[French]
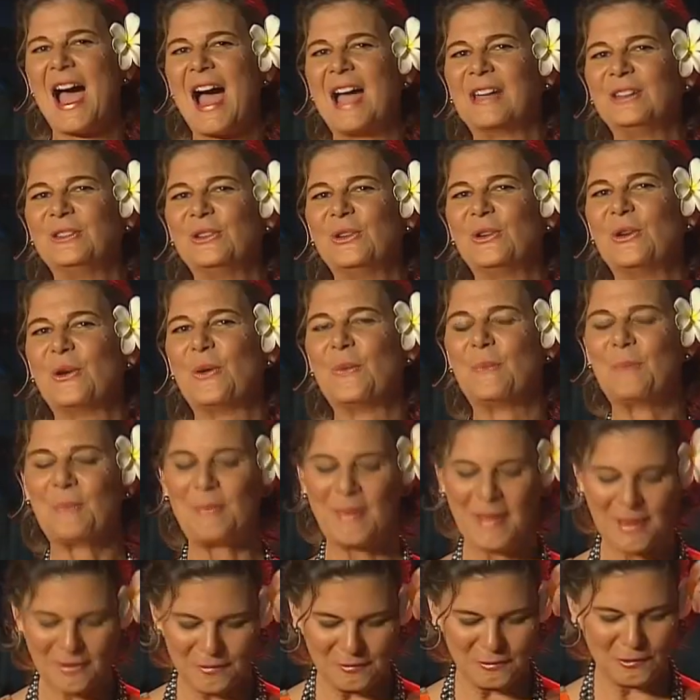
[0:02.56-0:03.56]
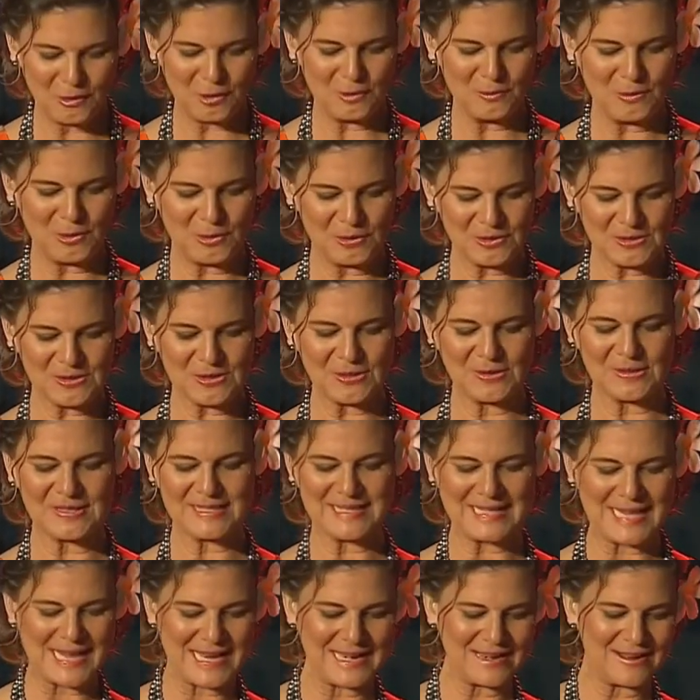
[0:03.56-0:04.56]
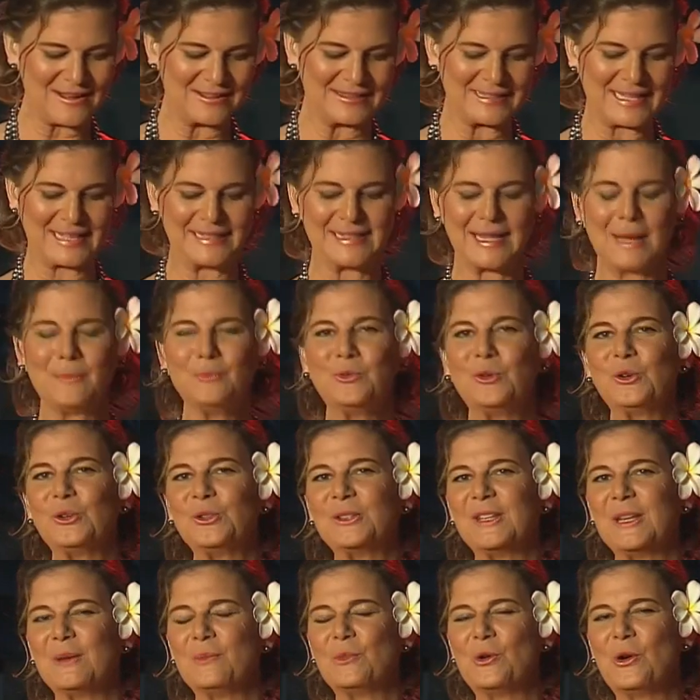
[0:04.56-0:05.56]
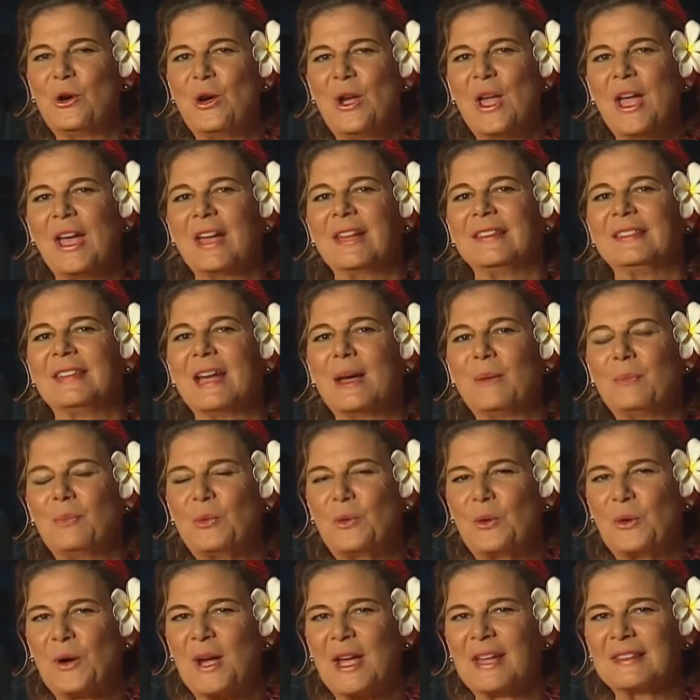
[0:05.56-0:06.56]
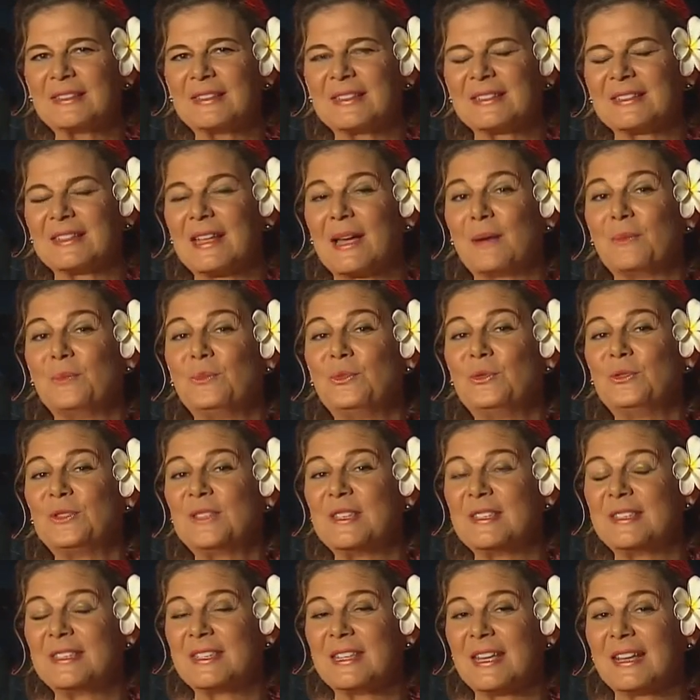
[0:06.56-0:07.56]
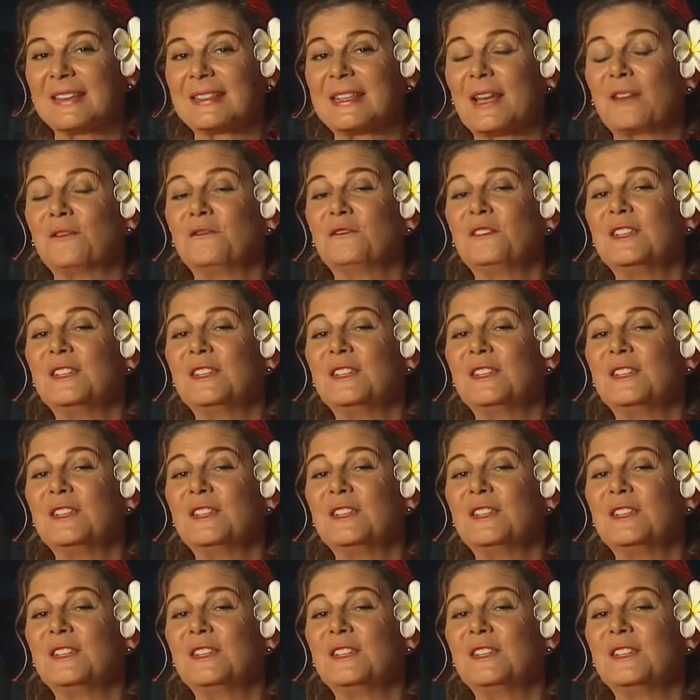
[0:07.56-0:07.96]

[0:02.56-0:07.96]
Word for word: à une performance, celle d'un amoureux des mots, d'un poète, d'un musicien, d'un